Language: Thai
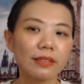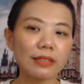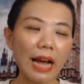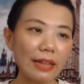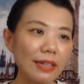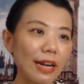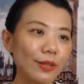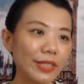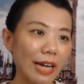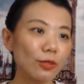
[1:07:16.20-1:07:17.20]
การที่เรา
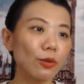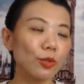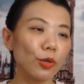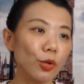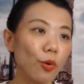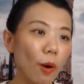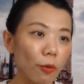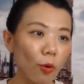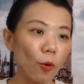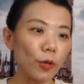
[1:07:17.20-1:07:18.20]
สร้างตัวตนควบ
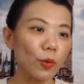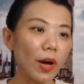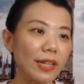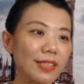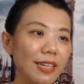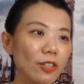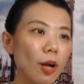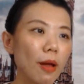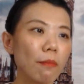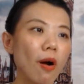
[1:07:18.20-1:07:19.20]
คู่ไปด้วยสิ่งที่
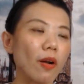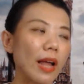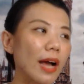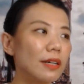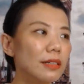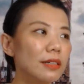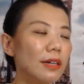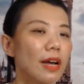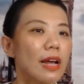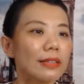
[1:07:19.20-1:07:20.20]
กำลังบอกนะคือ
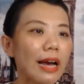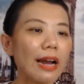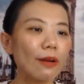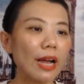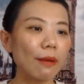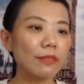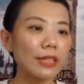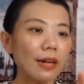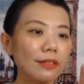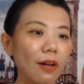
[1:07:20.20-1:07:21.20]
ถ้าเราทำ
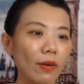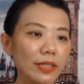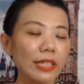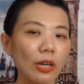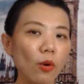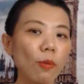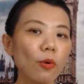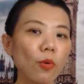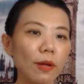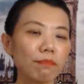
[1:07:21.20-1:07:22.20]
ทั้งสองสิ่งควบ
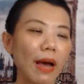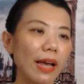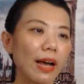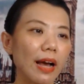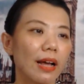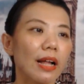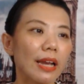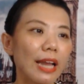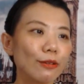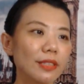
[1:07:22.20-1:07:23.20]
คู่กันไปค่ะ
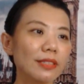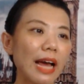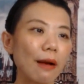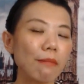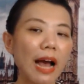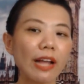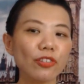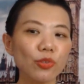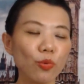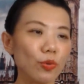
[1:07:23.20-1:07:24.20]
เราจะสามารถ
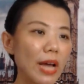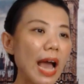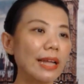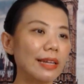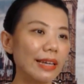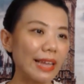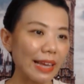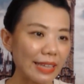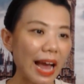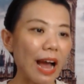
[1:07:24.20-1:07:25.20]
อยู่ได้ในระยะ
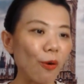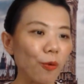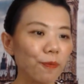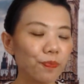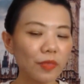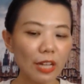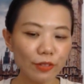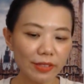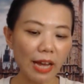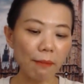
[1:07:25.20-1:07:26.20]
ยาวเรา
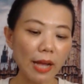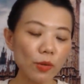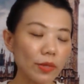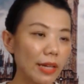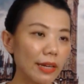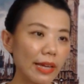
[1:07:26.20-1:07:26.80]
จะสามารถอยู่ได้ใน